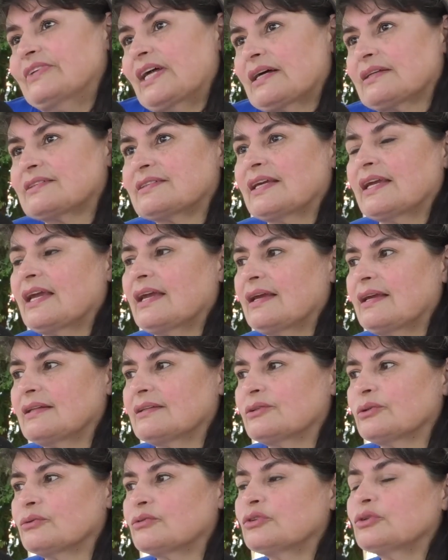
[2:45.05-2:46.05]
assim,
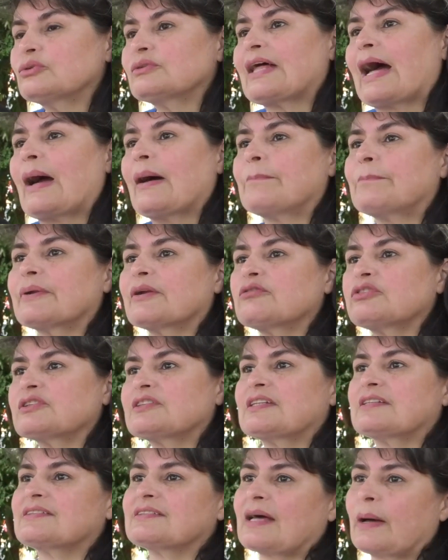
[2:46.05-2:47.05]
não, não dá para
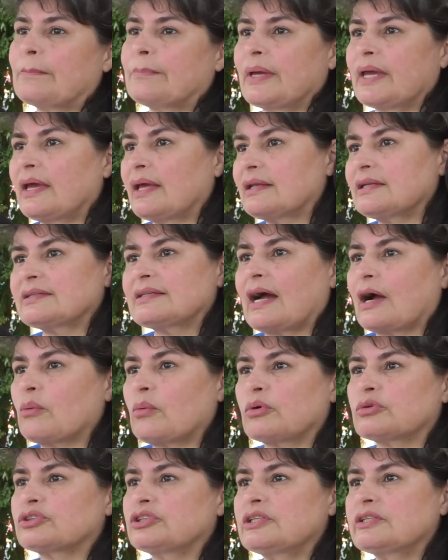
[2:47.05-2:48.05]
você saber lidar com
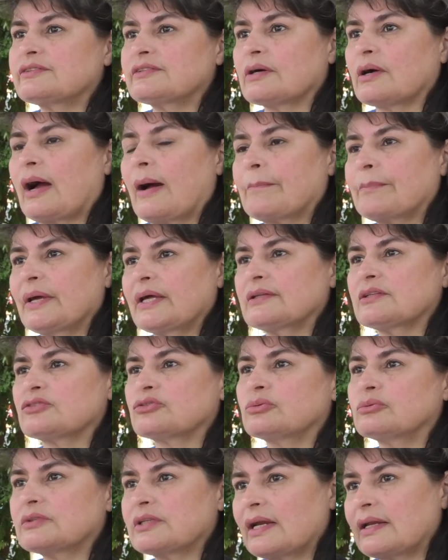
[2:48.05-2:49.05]
o autista apenas
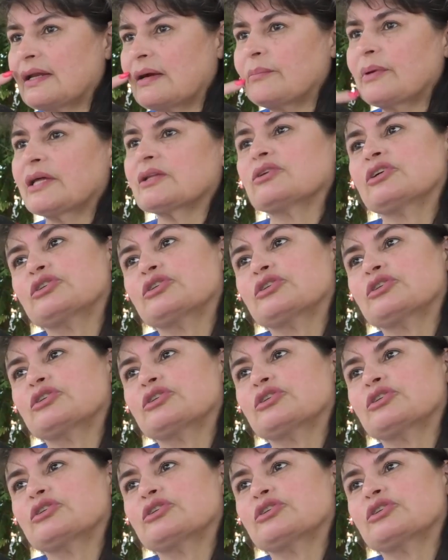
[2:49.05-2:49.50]
com treinamento.